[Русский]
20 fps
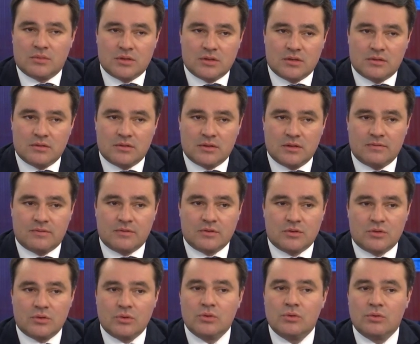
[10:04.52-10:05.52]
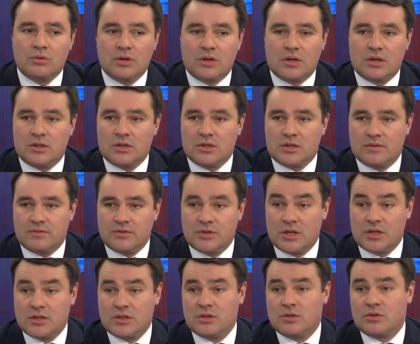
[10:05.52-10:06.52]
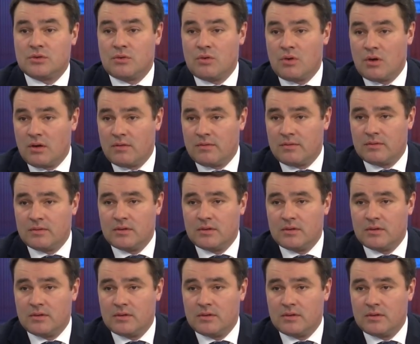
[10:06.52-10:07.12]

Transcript: с, инфраструктурой КТЖ в части сроков,